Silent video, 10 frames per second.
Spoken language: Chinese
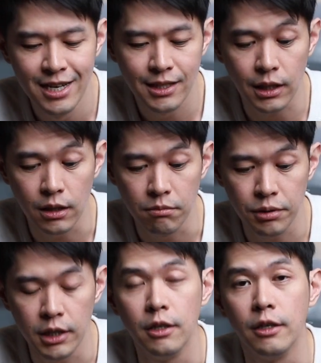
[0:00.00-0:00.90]
这个影
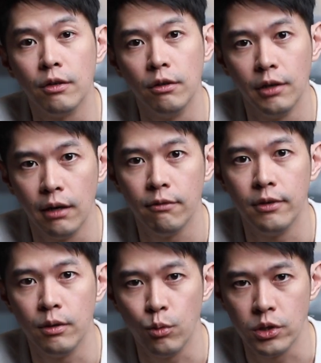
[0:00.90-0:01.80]
片呢，一共两
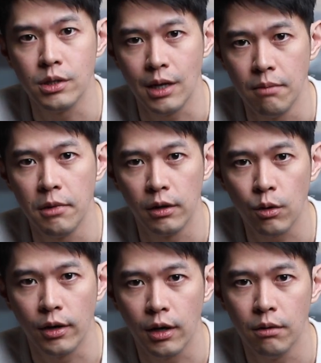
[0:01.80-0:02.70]
分五十三秒的
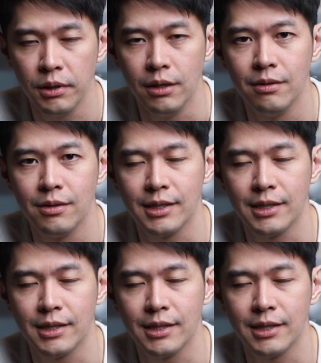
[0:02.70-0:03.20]
广告片，